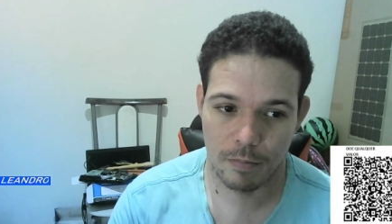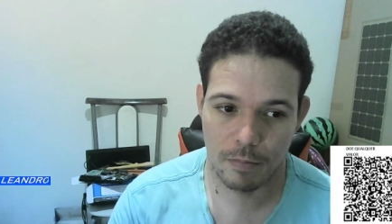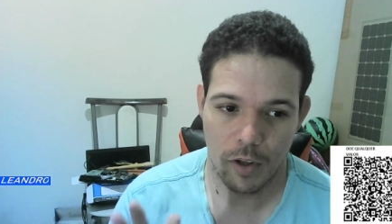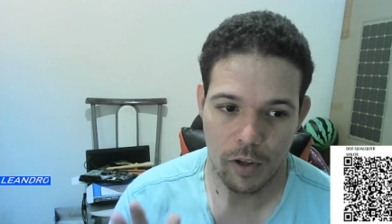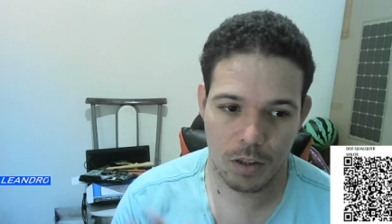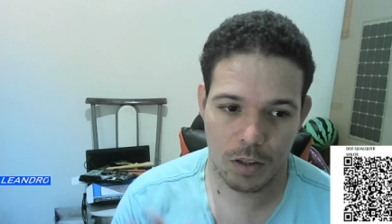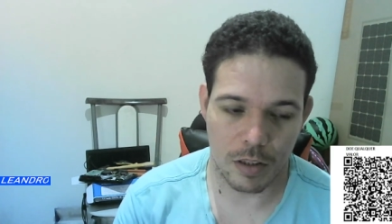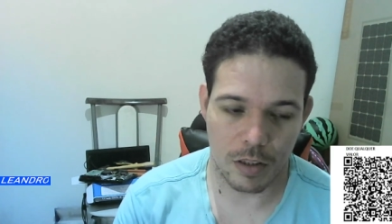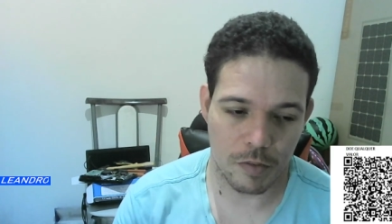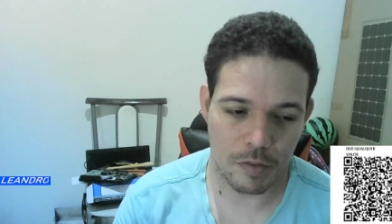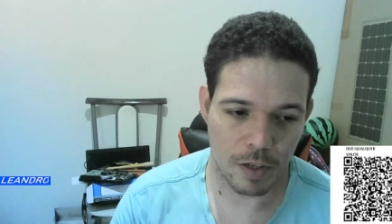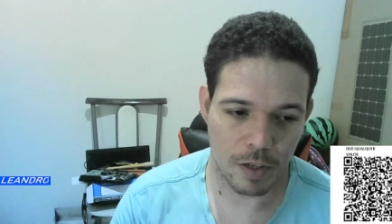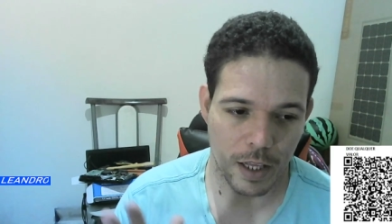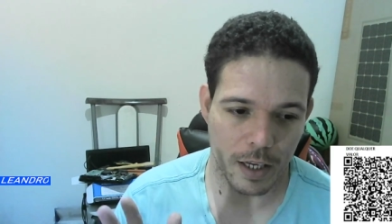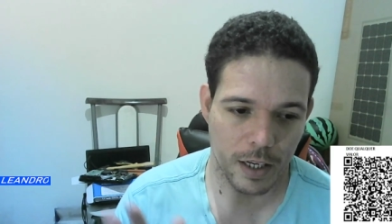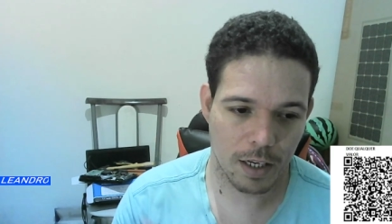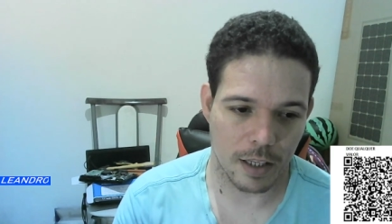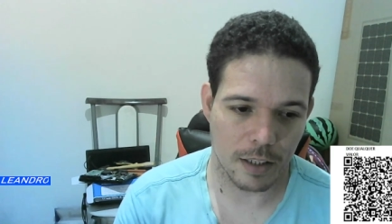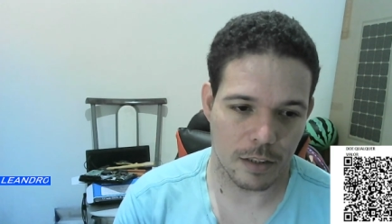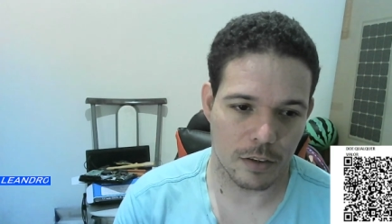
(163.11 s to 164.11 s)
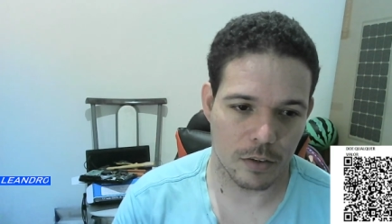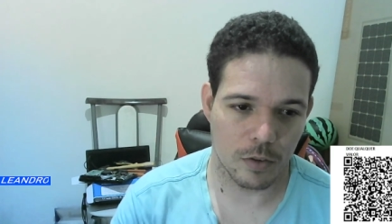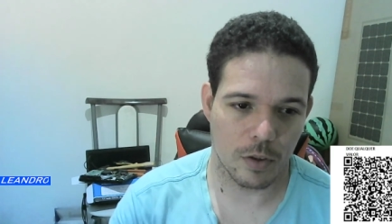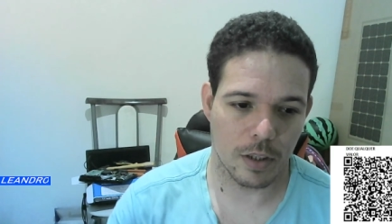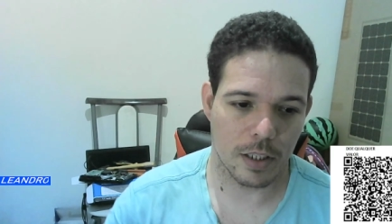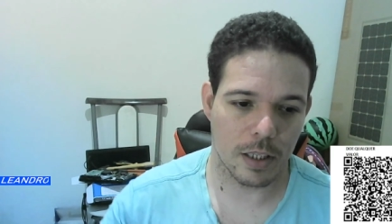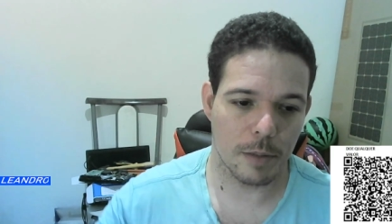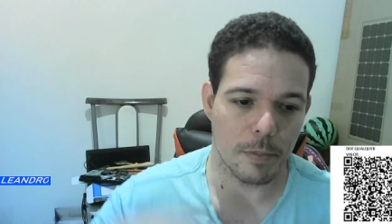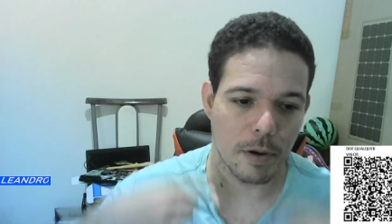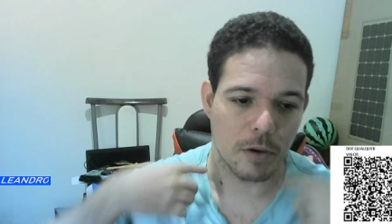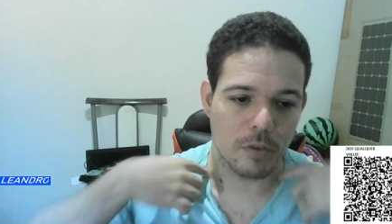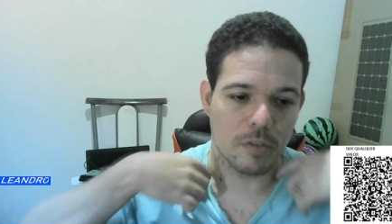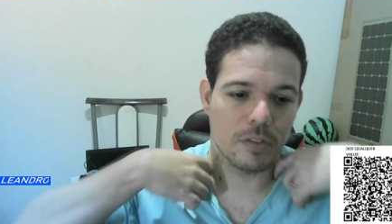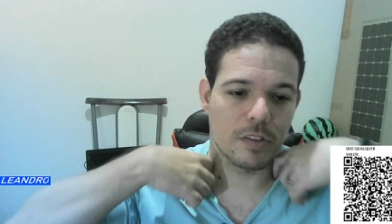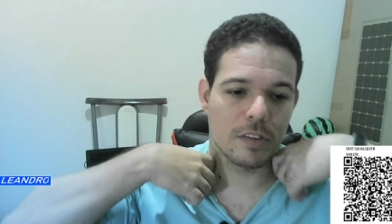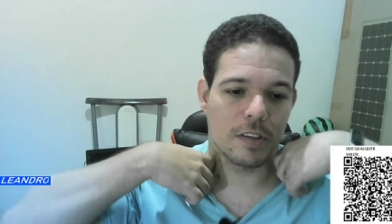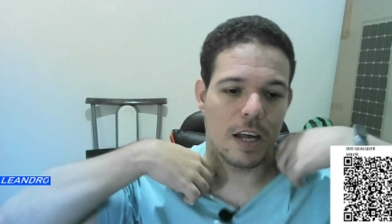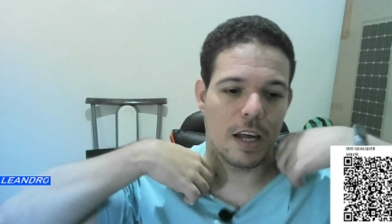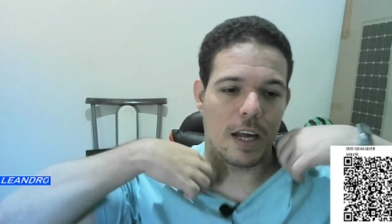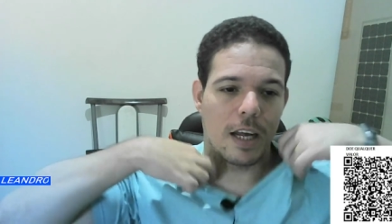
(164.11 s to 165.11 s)
Rodando filé, galera. Tô aqui
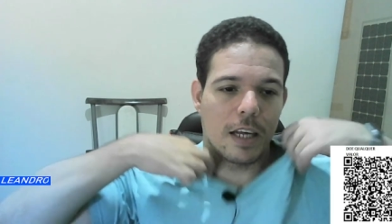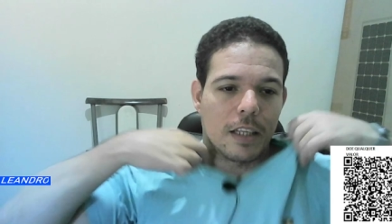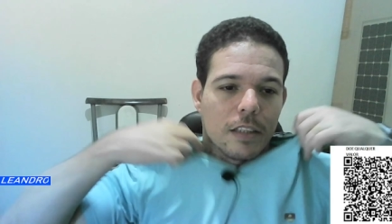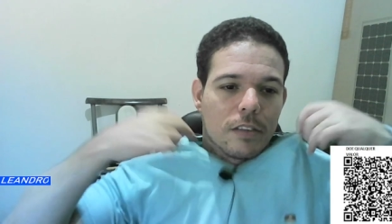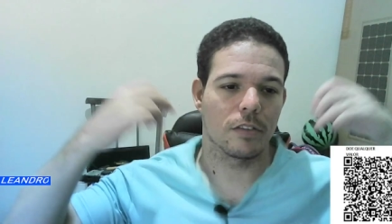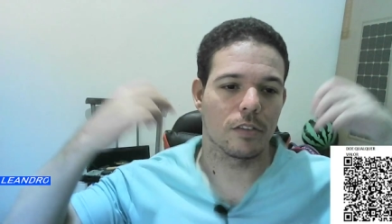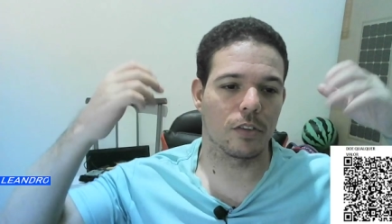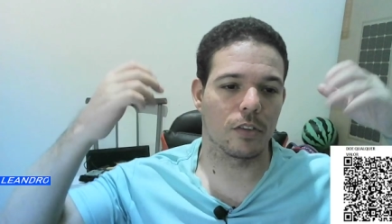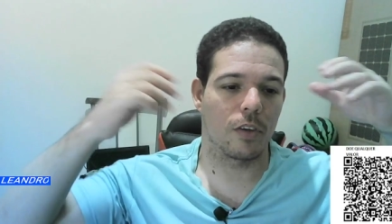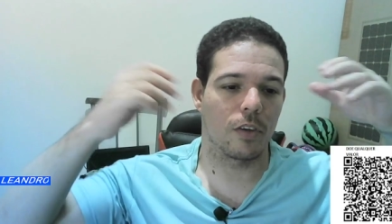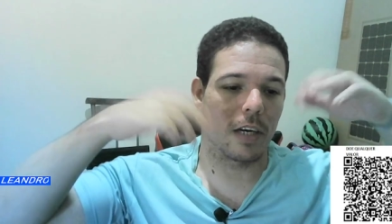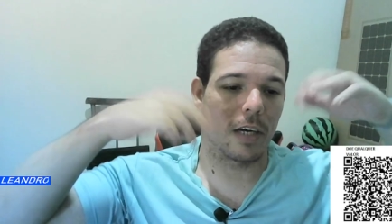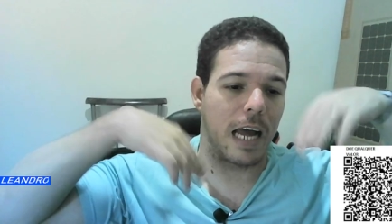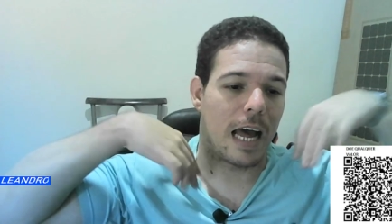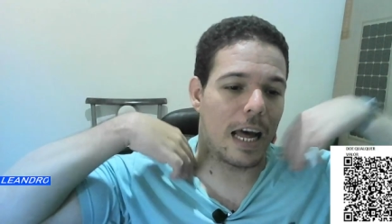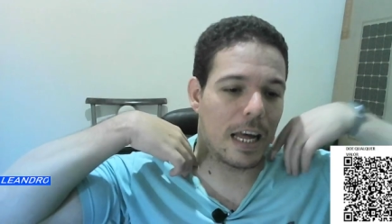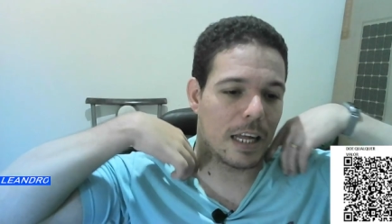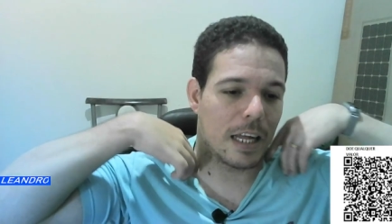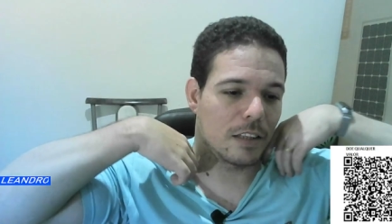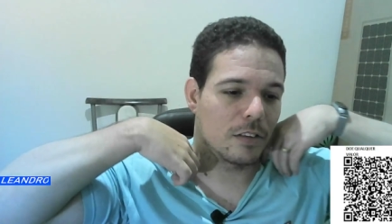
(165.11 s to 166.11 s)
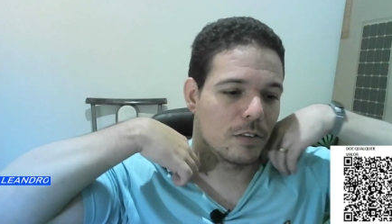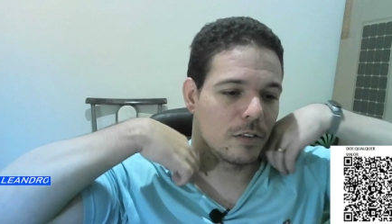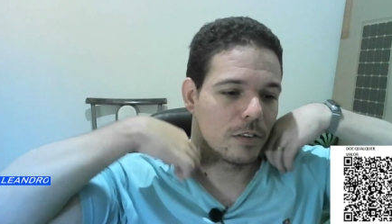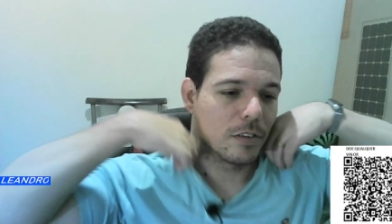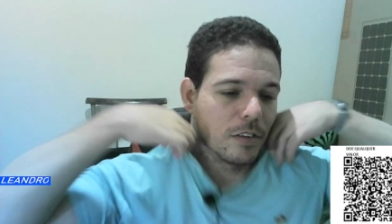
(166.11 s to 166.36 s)
bagunçado, jogado.